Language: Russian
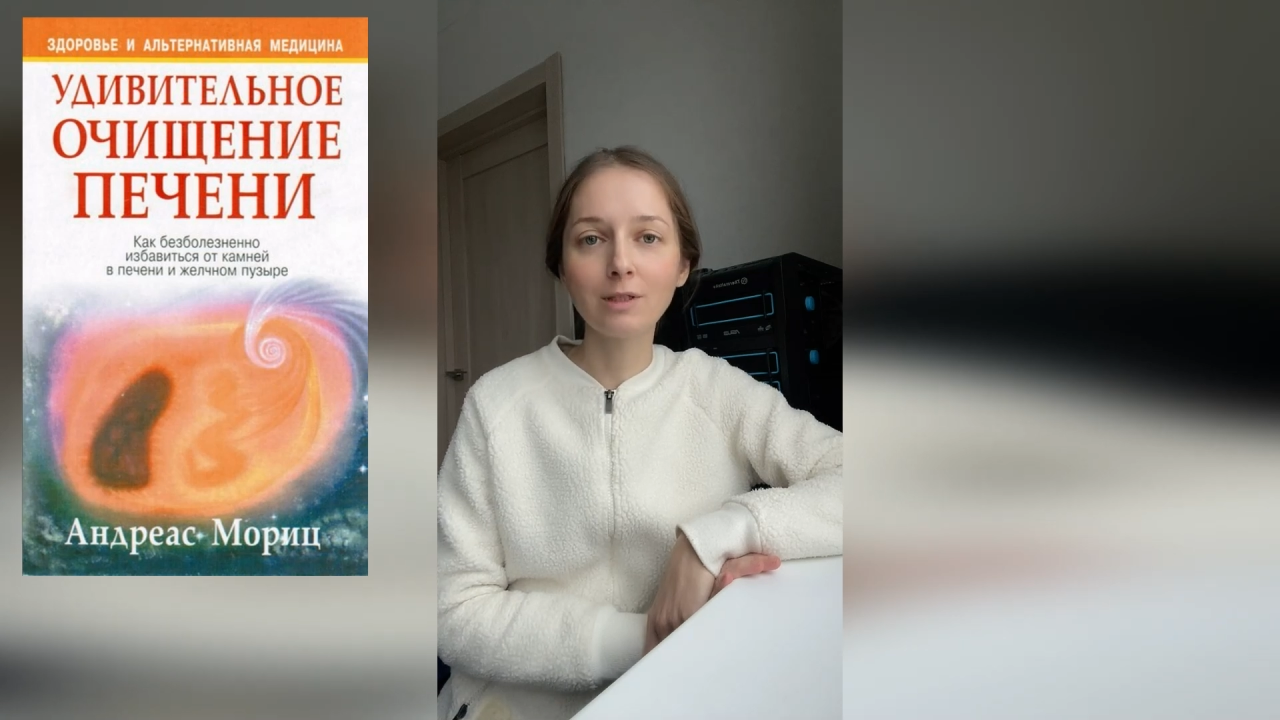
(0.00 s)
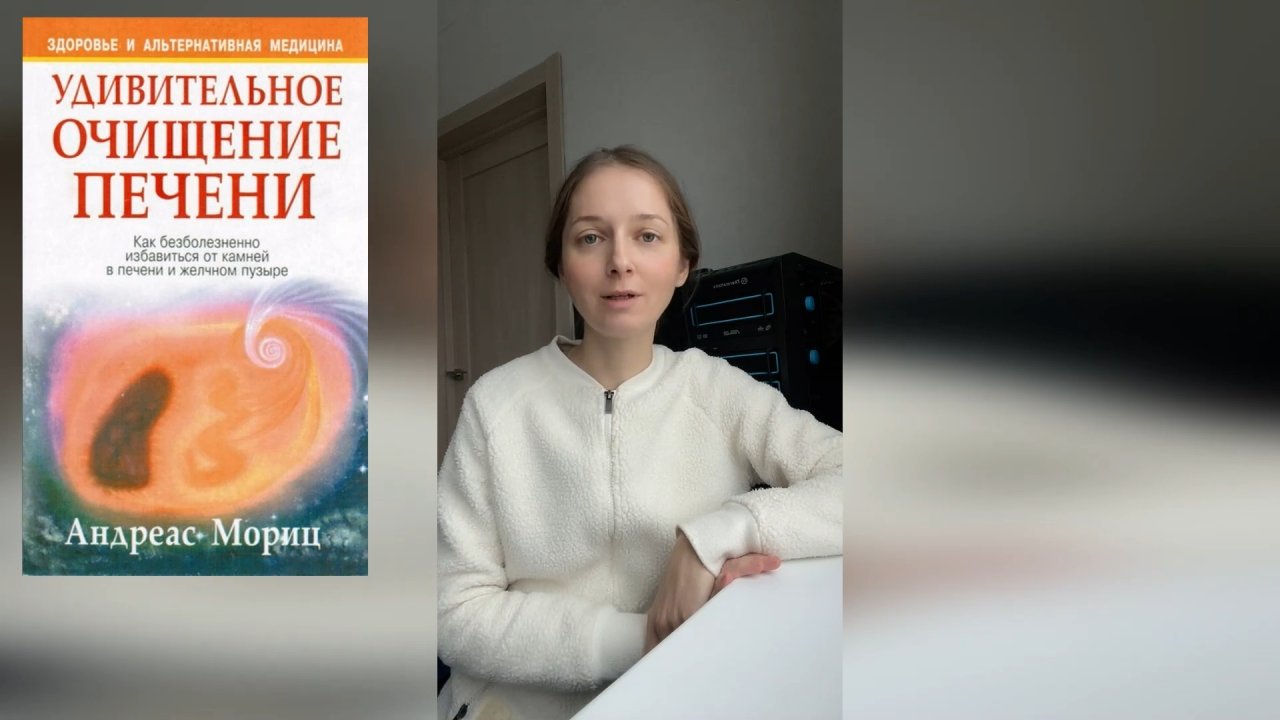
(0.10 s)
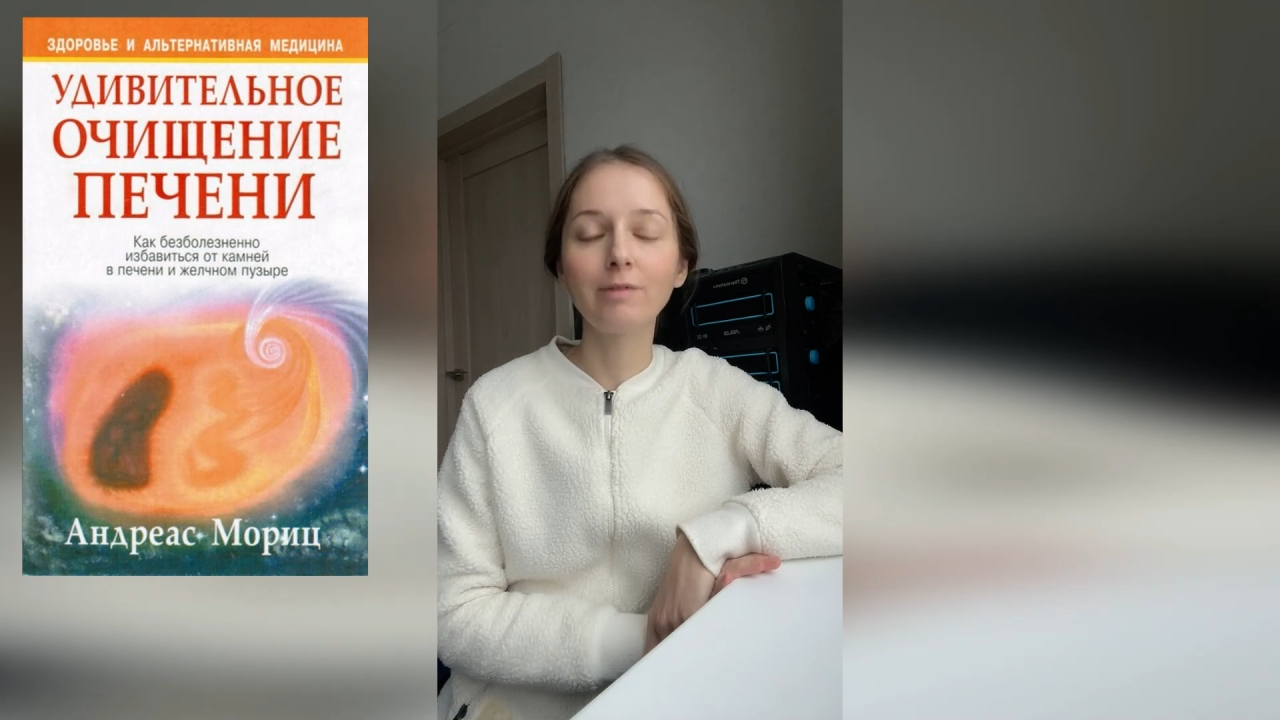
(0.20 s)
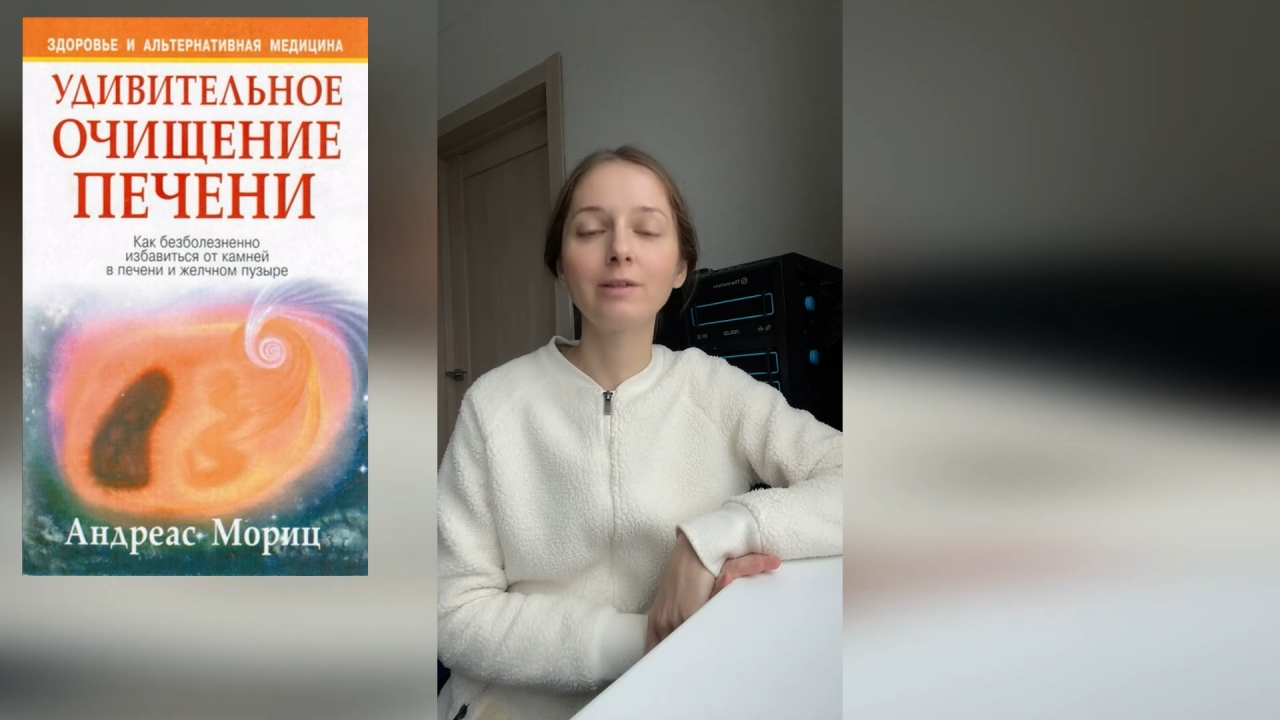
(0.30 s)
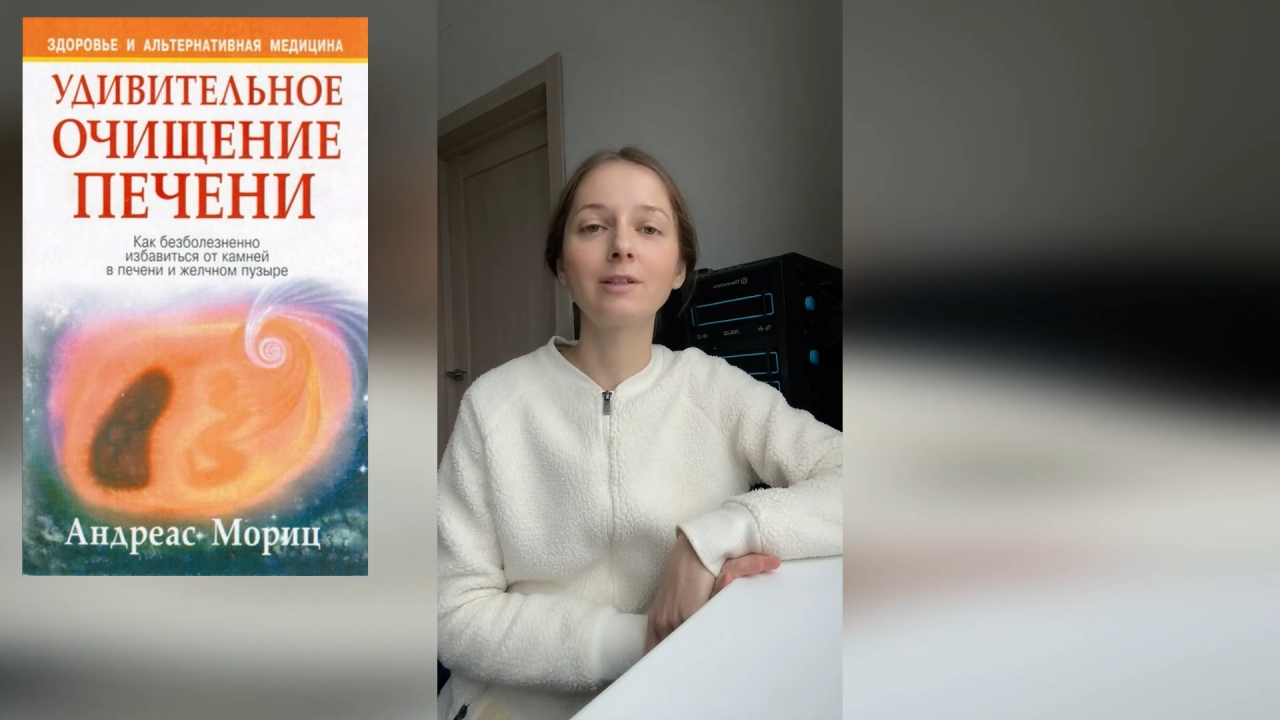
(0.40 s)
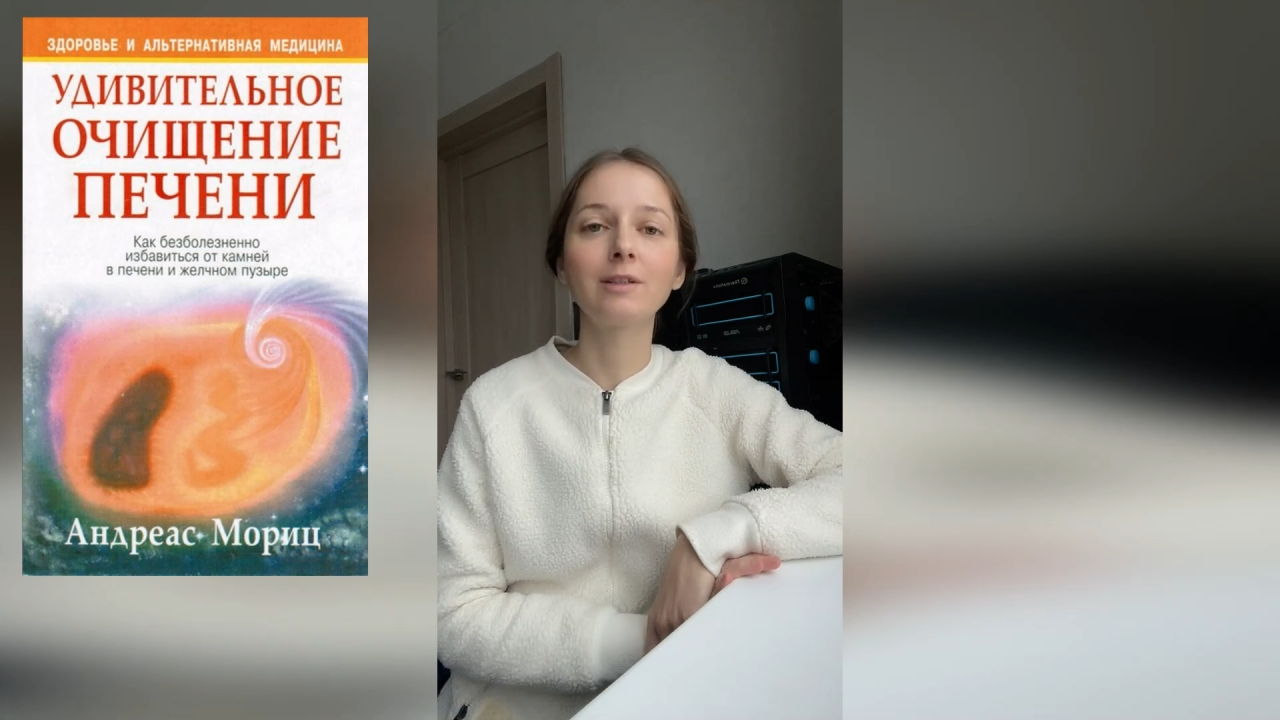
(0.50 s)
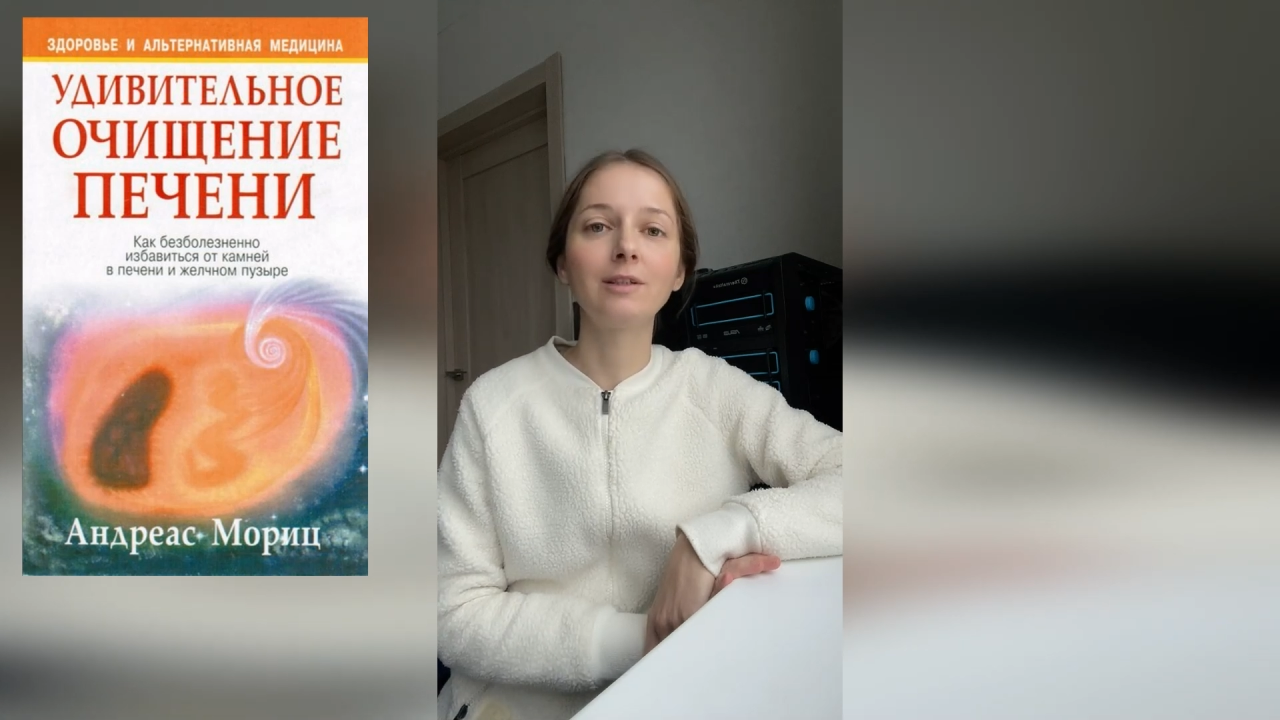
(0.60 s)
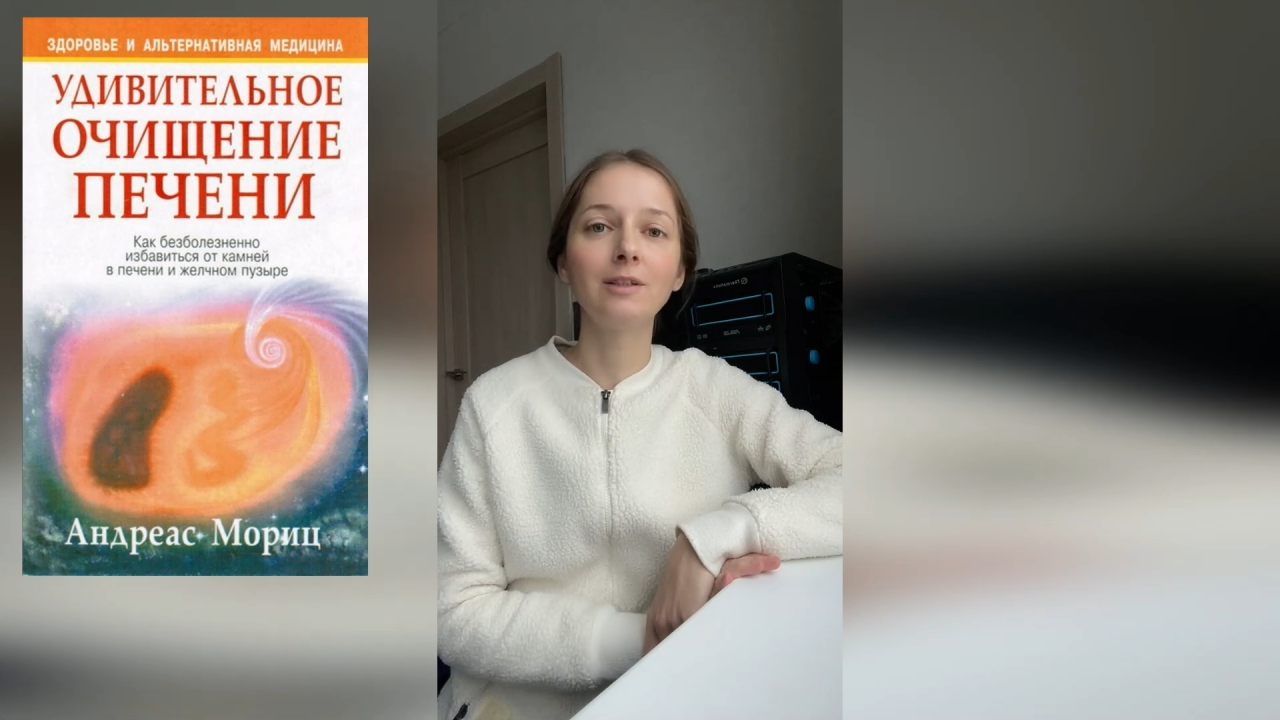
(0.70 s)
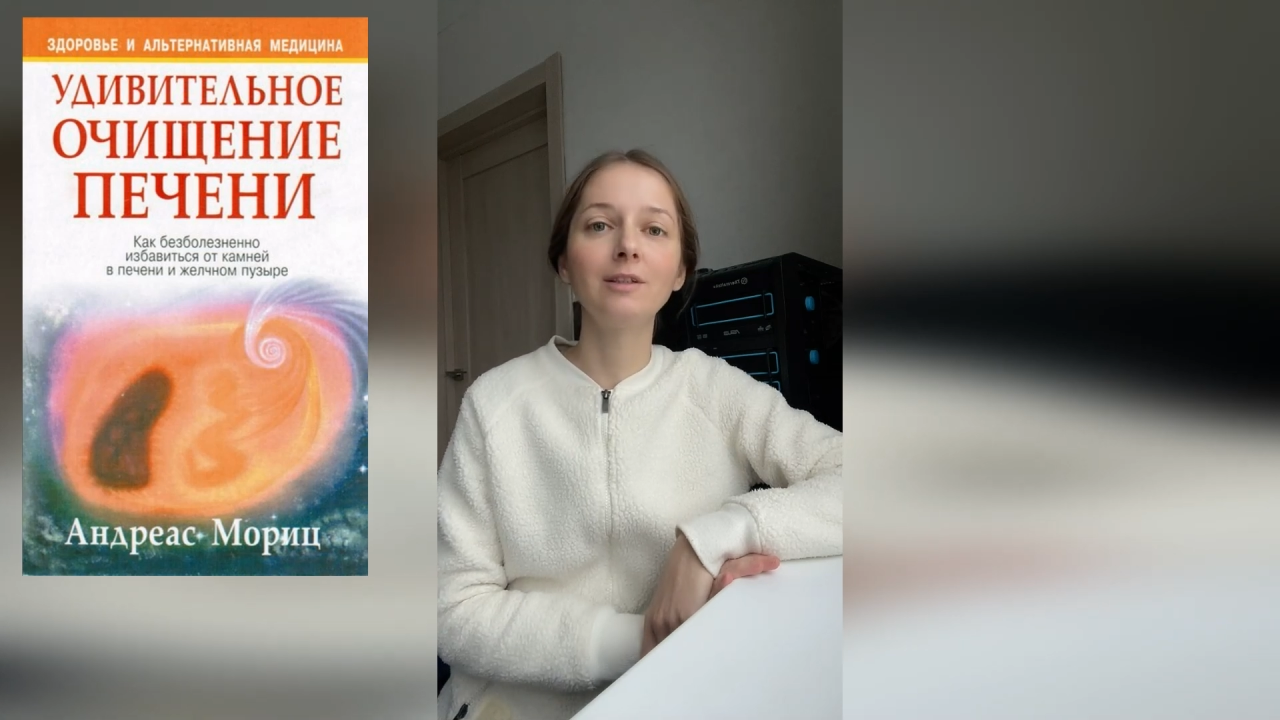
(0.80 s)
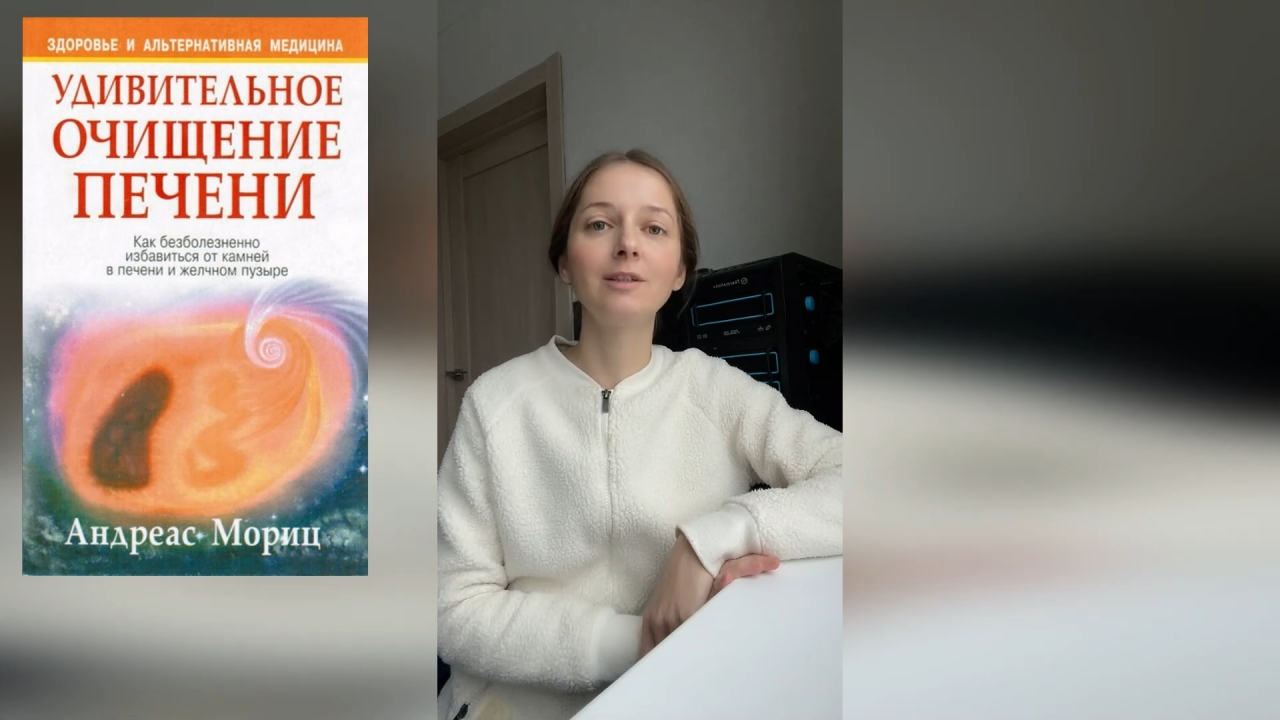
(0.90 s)
автор
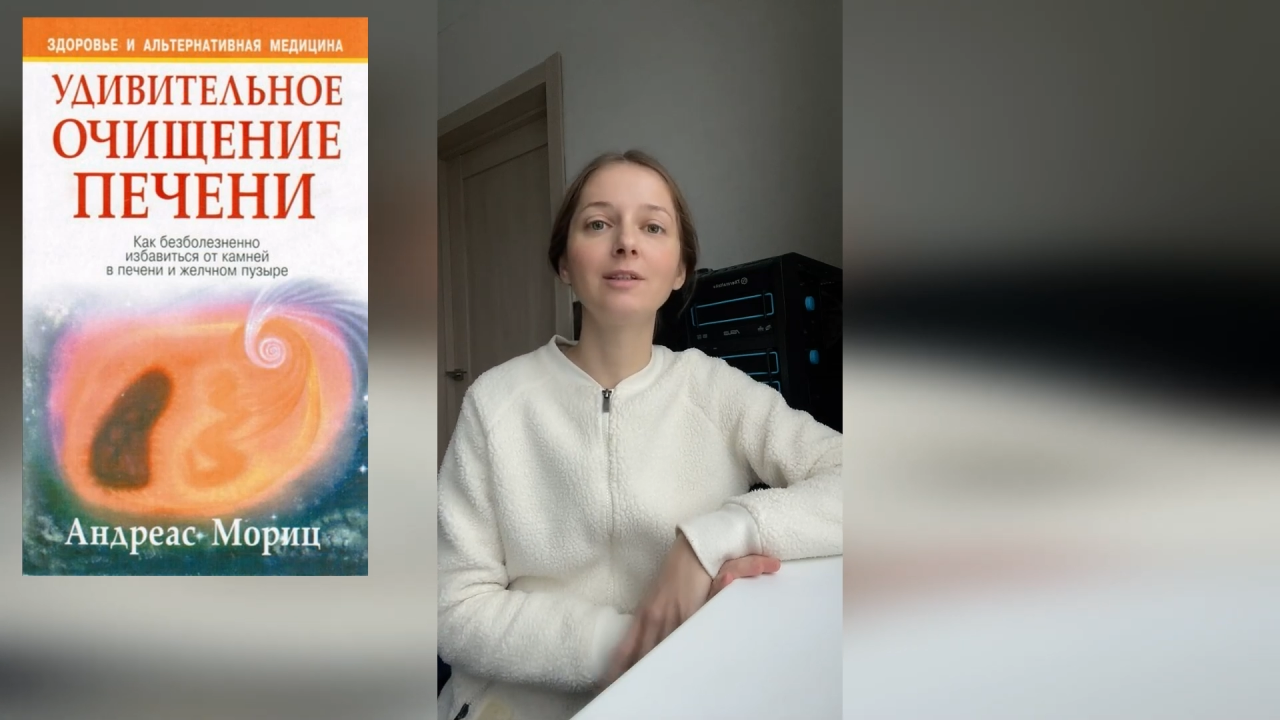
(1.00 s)
книги